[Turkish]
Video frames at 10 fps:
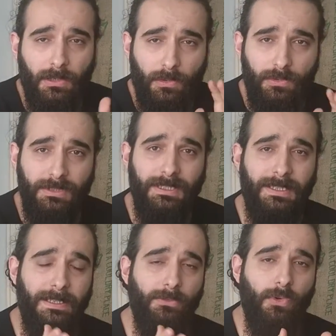O
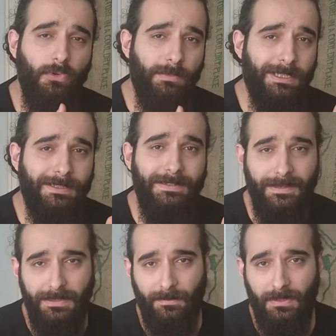yüzden en doğru makineyi
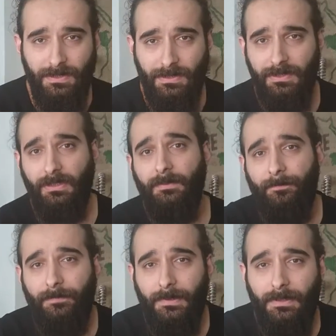seçmeye çalışın
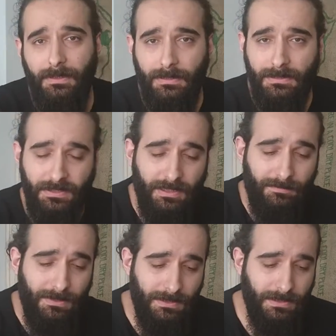e,
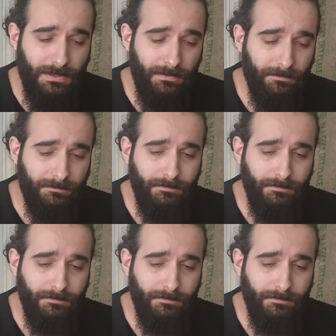işletmeniz için.